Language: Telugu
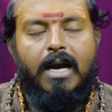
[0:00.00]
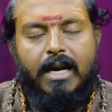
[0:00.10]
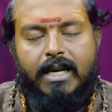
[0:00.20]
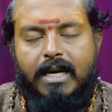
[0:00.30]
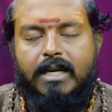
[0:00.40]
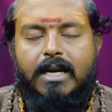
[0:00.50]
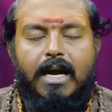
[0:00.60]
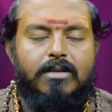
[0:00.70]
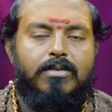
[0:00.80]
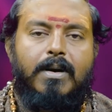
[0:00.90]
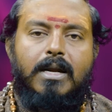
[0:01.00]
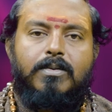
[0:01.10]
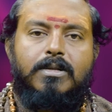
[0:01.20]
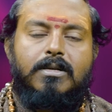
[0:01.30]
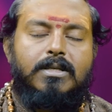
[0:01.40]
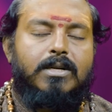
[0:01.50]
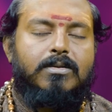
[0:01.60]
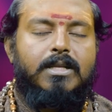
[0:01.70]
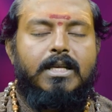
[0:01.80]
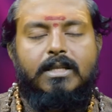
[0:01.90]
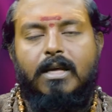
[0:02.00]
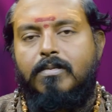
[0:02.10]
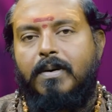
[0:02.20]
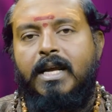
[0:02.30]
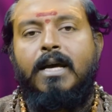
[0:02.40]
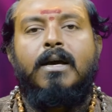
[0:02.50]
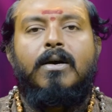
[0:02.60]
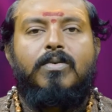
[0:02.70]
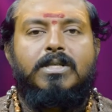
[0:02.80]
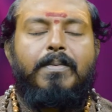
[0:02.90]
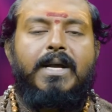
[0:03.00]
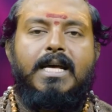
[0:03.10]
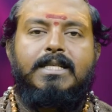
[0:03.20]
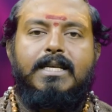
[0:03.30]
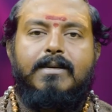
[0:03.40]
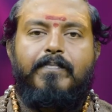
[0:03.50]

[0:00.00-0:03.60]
అనేక రకాల శుభాలు పొందడం జరుగుతుంది తదుపరి వృషభ రాశి